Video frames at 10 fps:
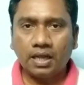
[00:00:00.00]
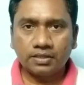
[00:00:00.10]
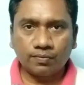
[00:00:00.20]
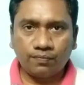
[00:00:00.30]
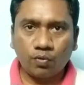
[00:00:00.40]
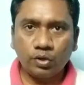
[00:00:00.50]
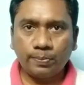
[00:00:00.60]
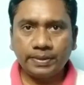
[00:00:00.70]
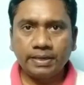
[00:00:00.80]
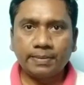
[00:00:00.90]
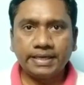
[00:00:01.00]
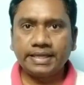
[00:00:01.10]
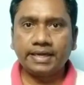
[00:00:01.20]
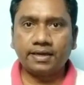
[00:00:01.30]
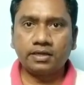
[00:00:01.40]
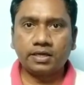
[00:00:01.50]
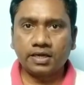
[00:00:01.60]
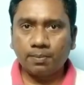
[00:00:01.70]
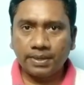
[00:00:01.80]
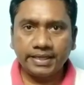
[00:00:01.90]
அந்த ஃபோல்ட் பண்ணி மடிக்கிற இடங்கள்
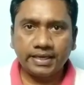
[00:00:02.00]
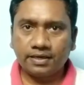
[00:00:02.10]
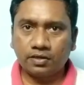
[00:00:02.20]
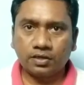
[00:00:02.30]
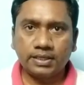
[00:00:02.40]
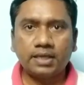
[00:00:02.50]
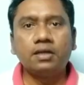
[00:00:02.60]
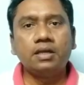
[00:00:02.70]
இருக்குது மடிகிற இடம் இருக்கு இல்லையா